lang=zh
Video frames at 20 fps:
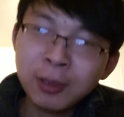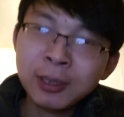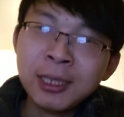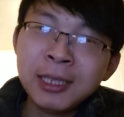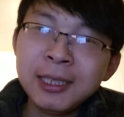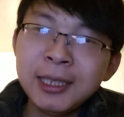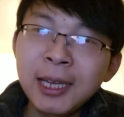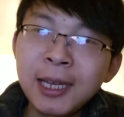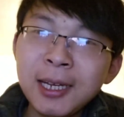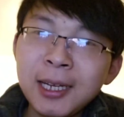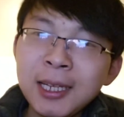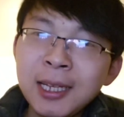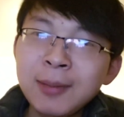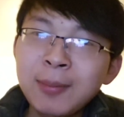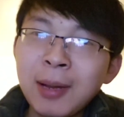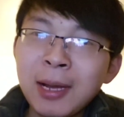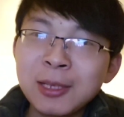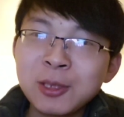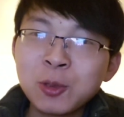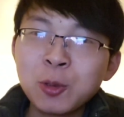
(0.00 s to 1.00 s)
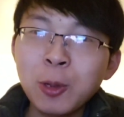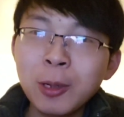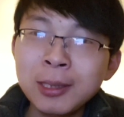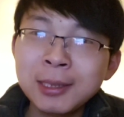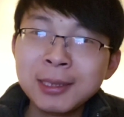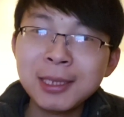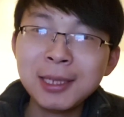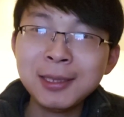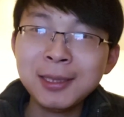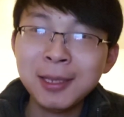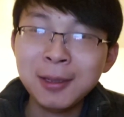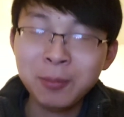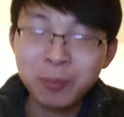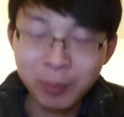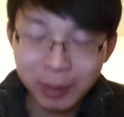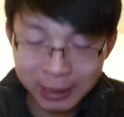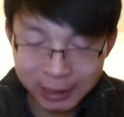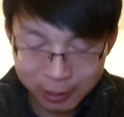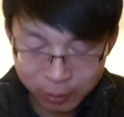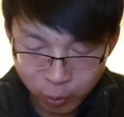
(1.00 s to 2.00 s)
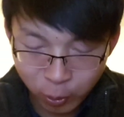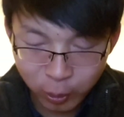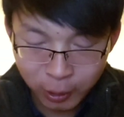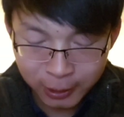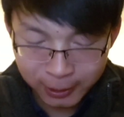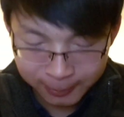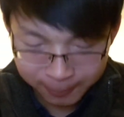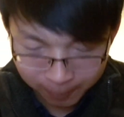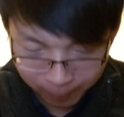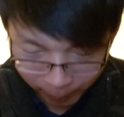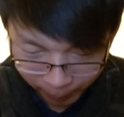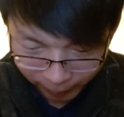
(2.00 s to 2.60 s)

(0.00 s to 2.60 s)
我体验了一把纯正的美国